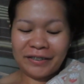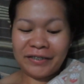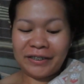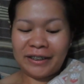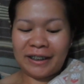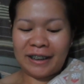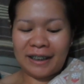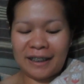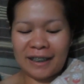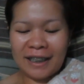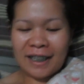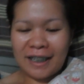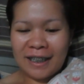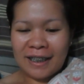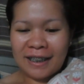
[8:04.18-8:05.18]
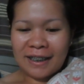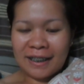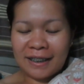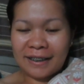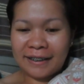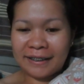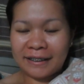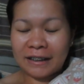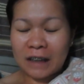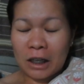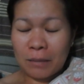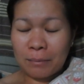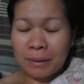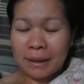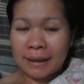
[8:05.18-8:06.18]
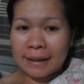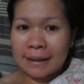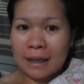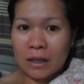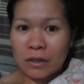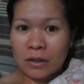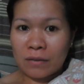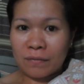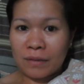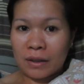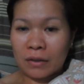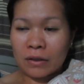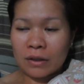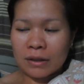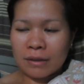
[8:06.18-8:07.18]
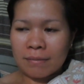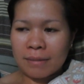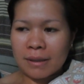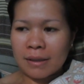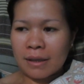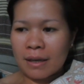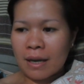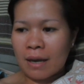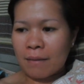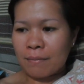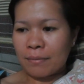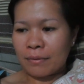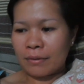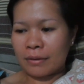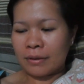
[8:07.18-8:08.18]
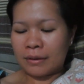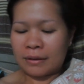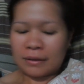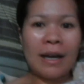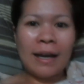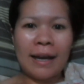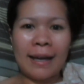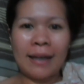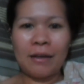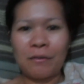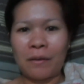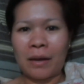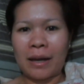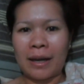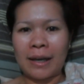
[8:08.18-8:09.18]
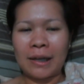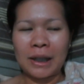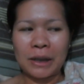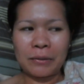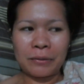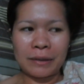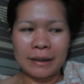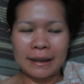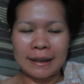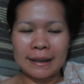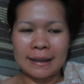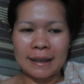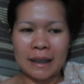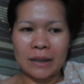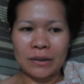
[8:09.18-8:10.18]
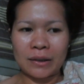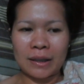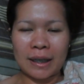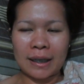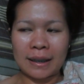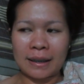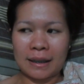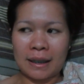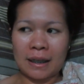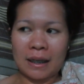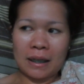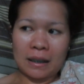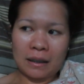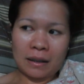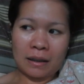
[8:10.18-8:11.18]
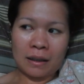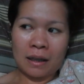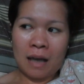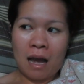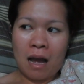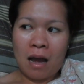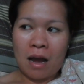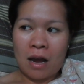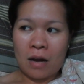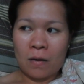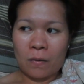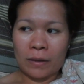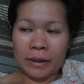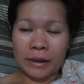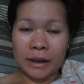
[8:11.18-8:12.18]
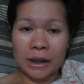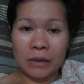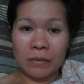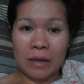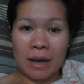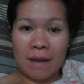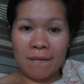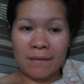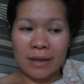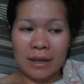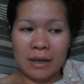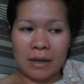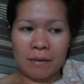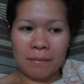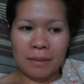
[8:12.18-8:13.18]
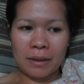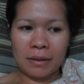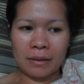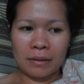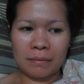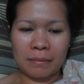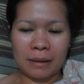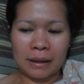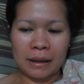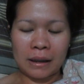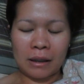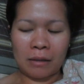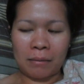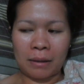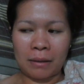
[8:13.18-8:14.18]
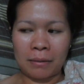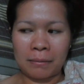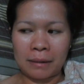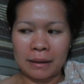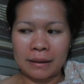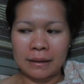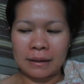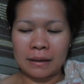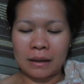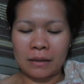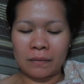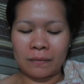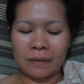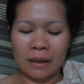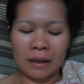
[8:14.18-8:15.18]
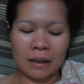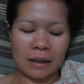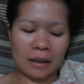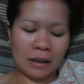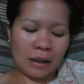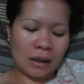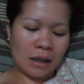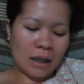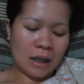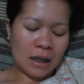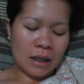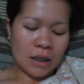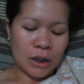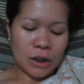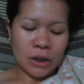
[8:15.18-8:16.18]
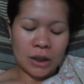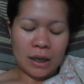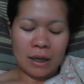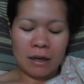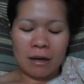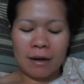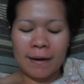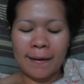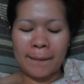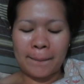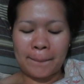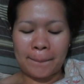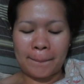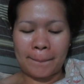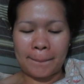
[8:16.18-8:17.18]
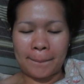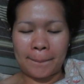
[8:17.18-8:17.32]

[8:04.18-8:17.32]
Yun. And nakapag-station of the cross kami sa Quiapo. Anyway, we're gonna say goodnight na at quarter to 11 na naman. Baka di na naman kami magising ni Froggy. Sa alarm.